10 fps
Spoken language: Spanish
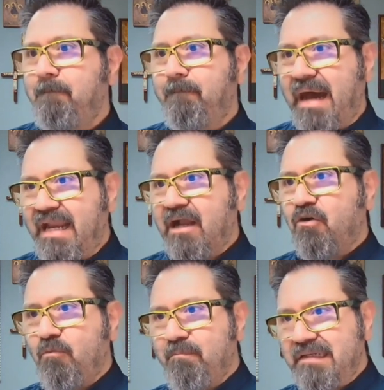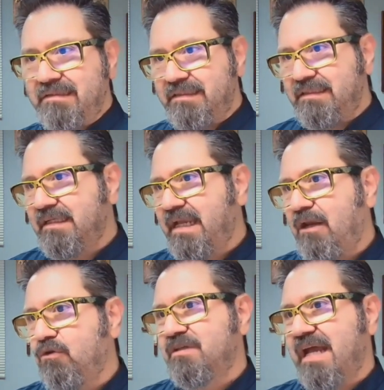para compartir que
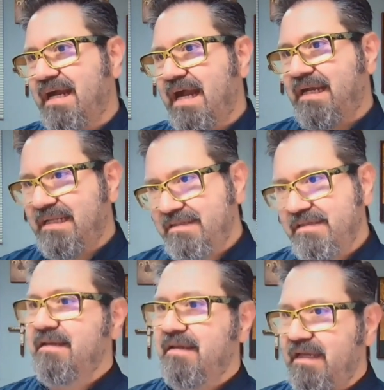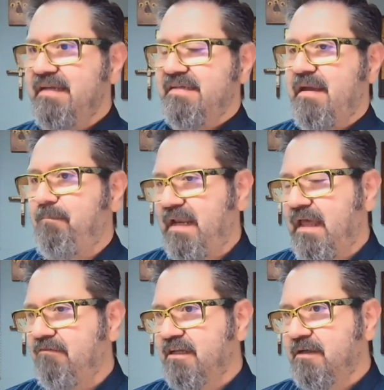los haga crecer en esa
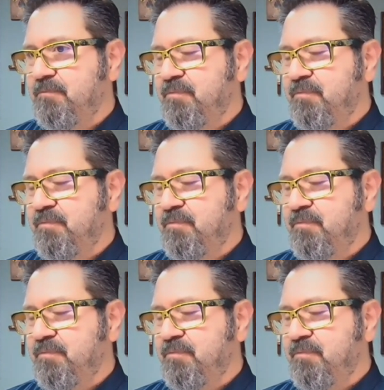palabra.